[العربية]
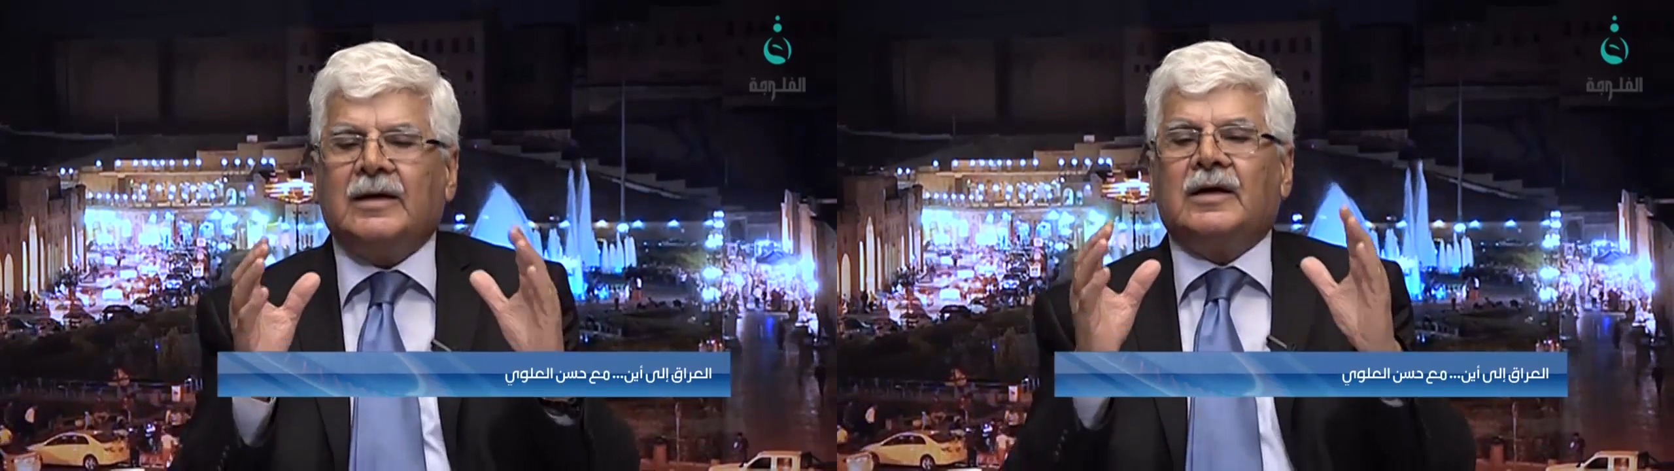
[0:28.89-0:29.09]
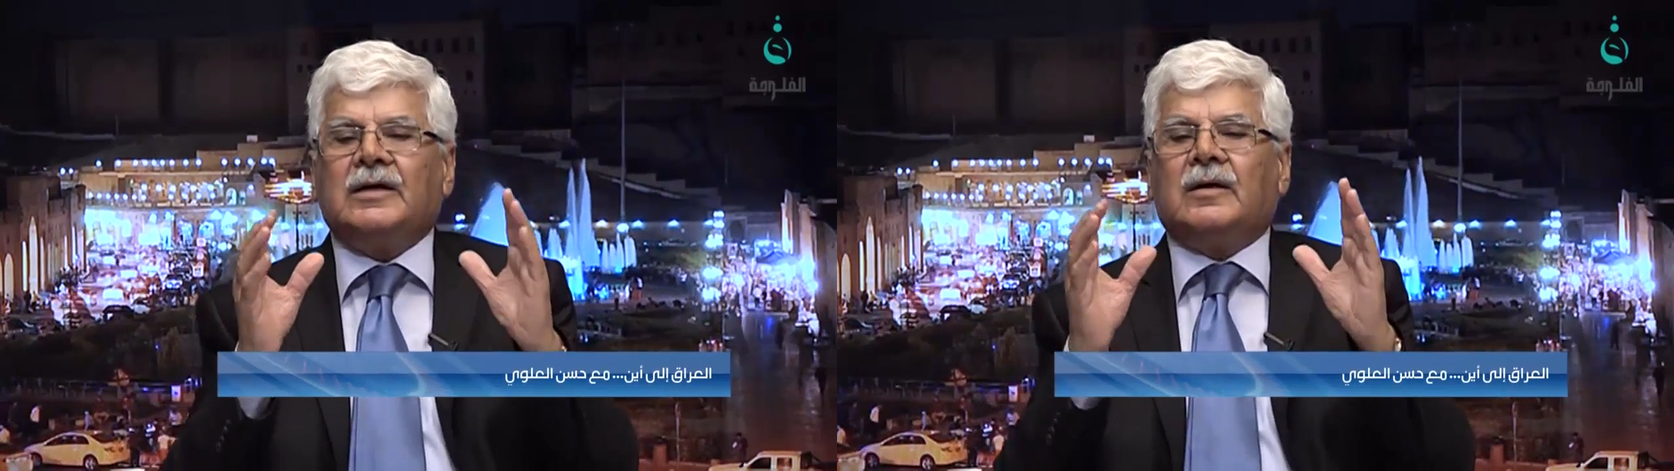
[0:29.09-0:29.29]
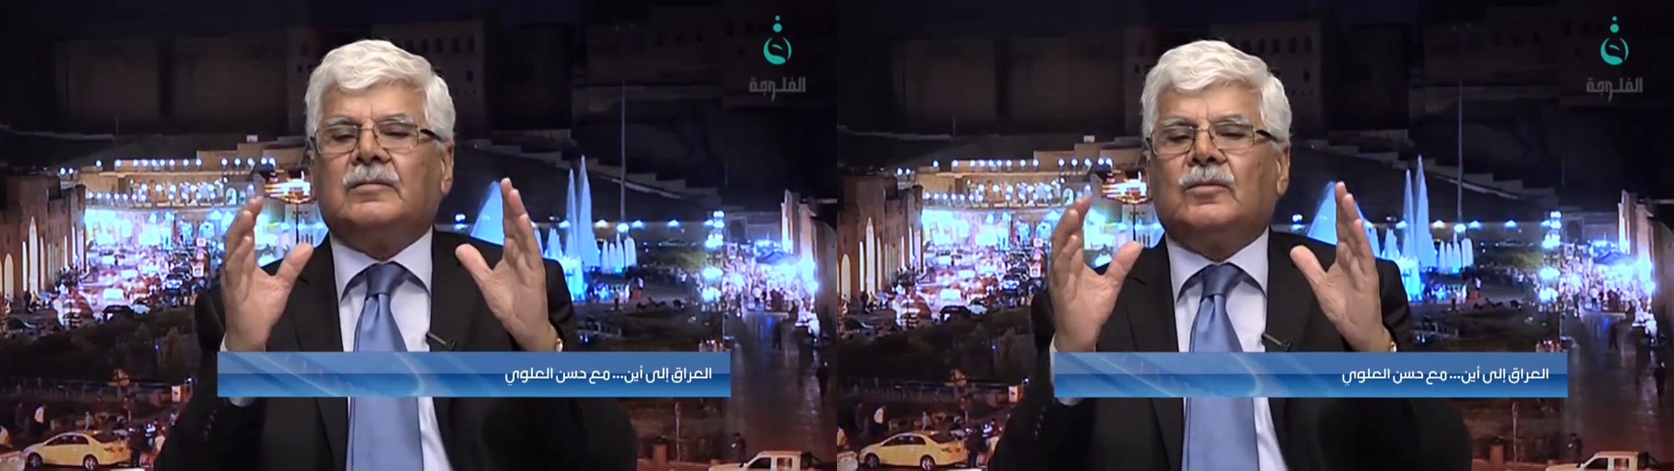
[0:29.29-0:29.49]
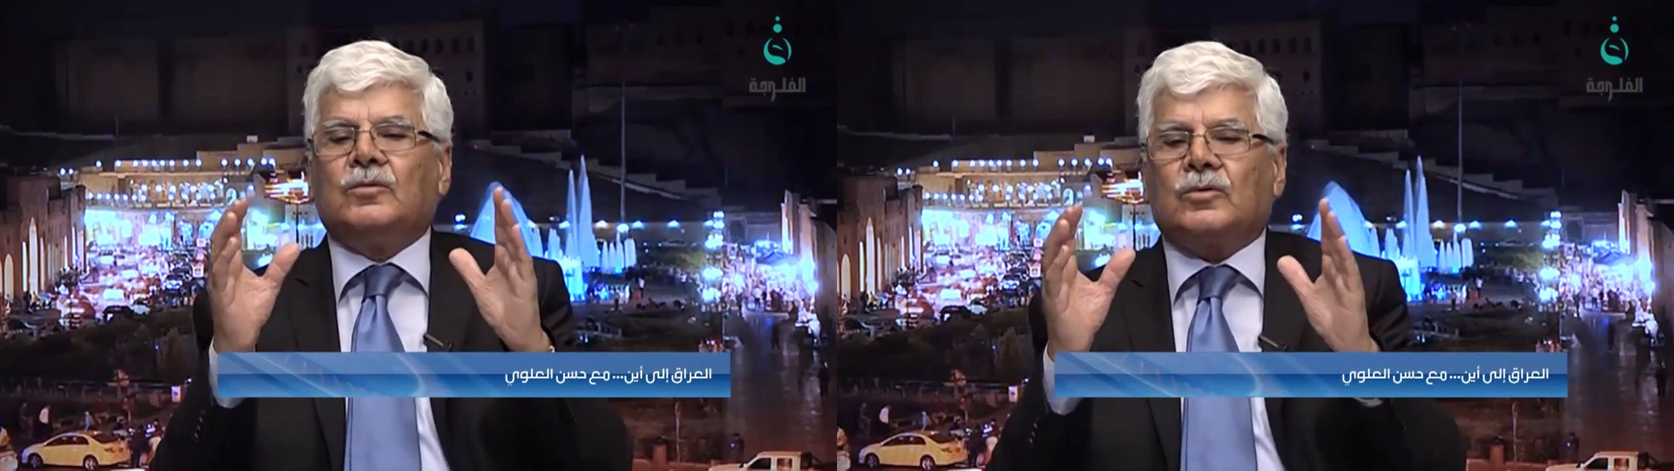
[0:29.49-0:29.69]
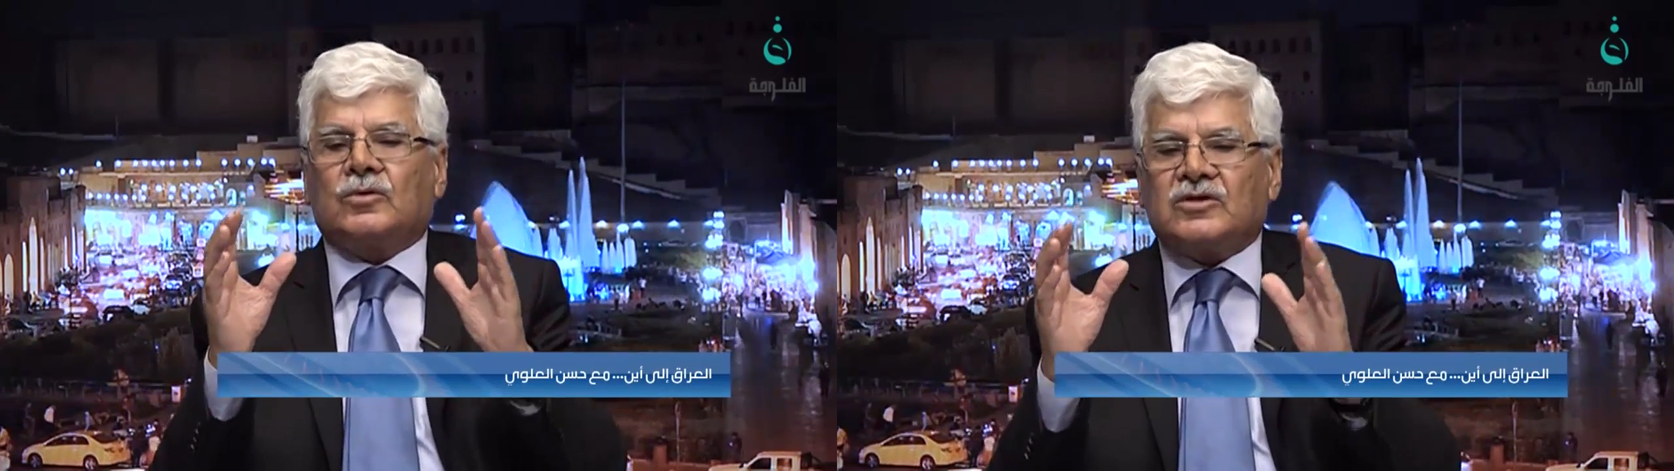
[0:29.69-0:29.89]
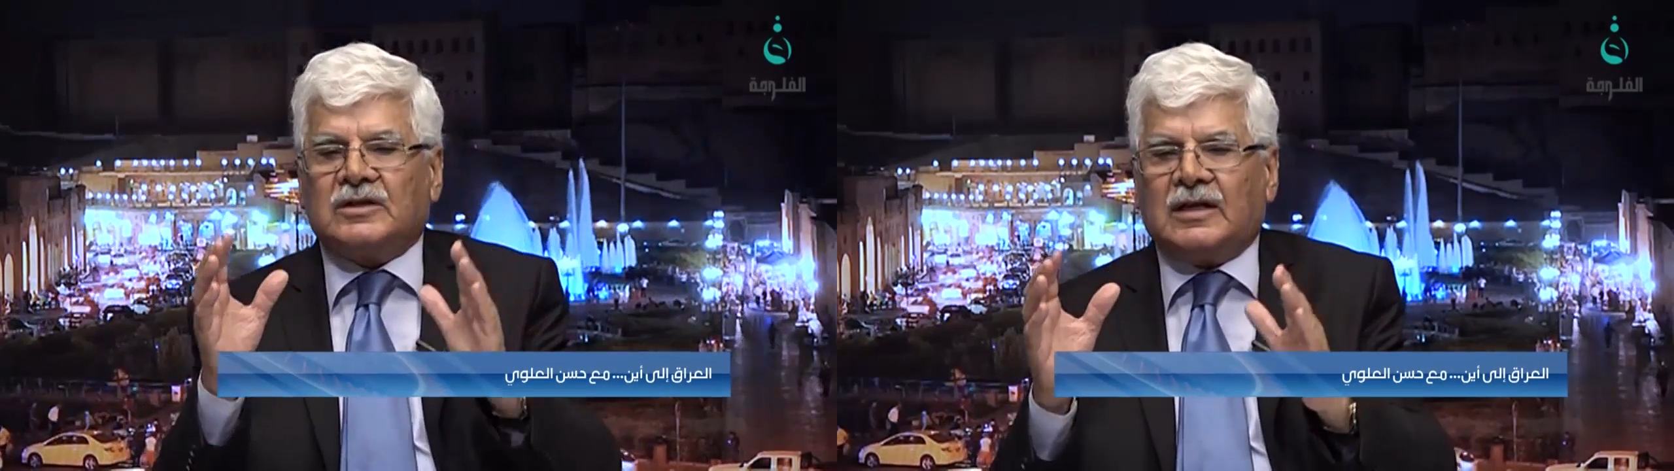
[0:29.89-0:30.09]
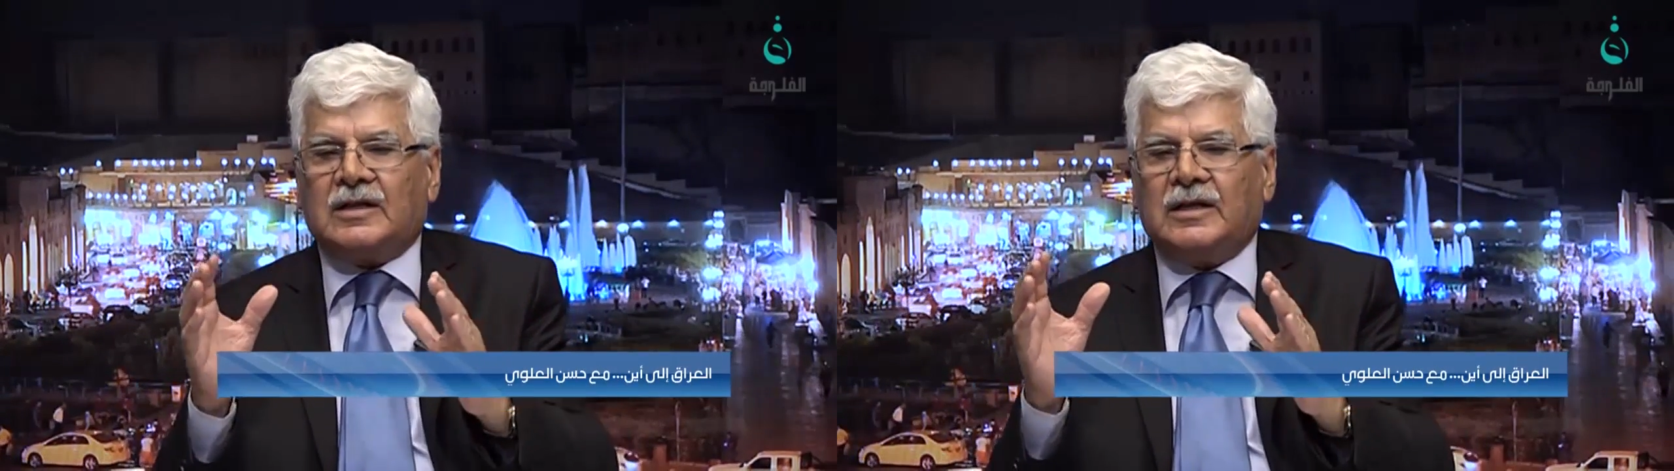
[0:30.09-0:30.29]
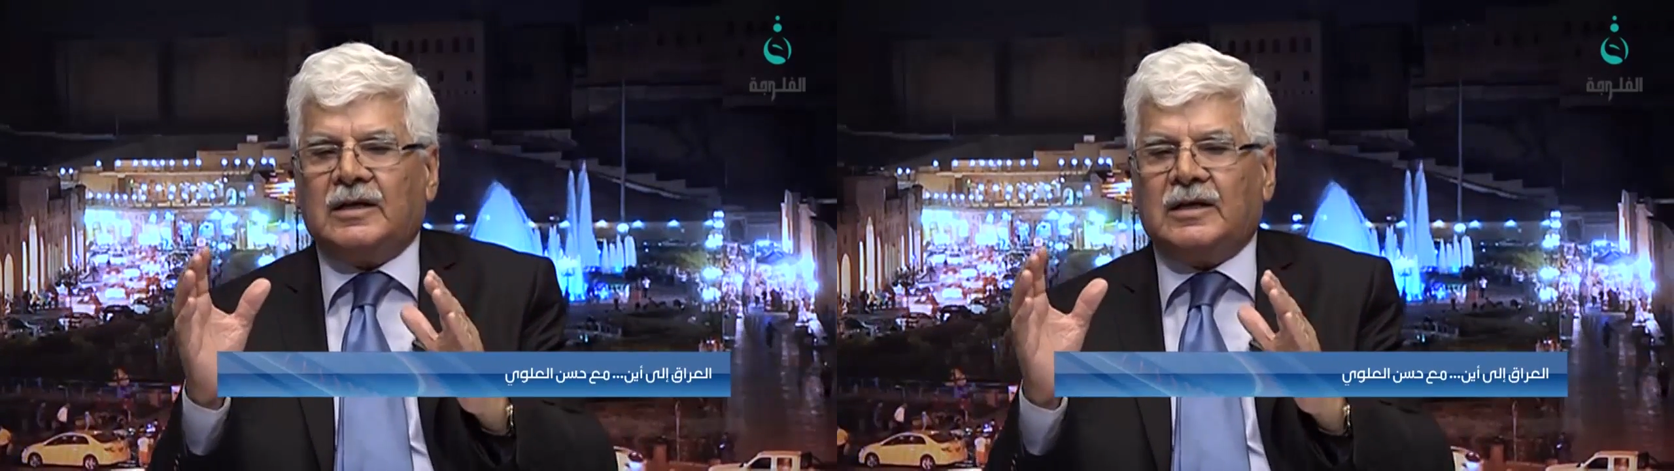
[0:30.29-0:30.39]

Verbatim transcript: هي رصدت